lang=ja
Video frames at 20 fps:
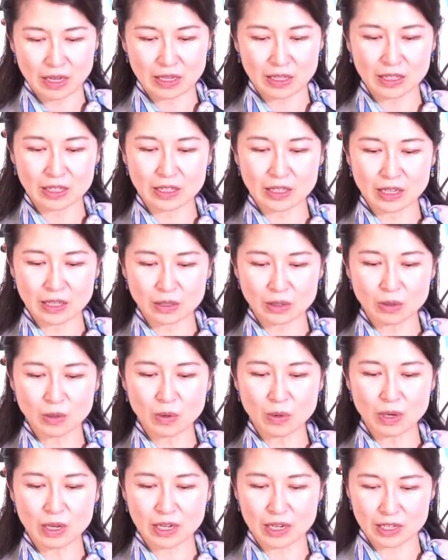人間
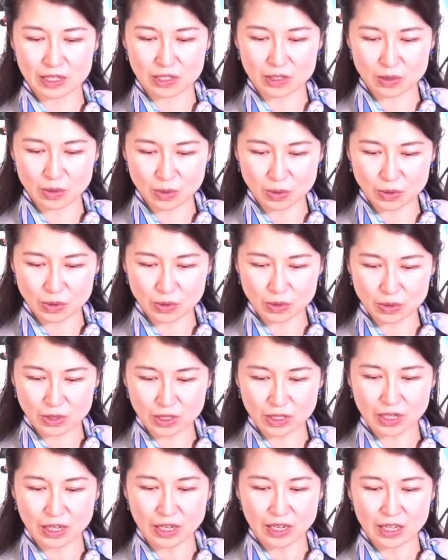の兵士同様
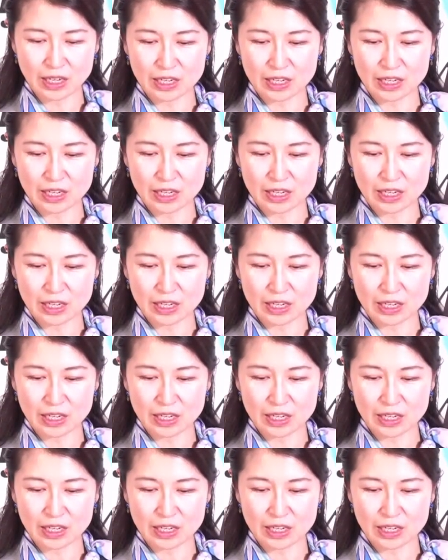に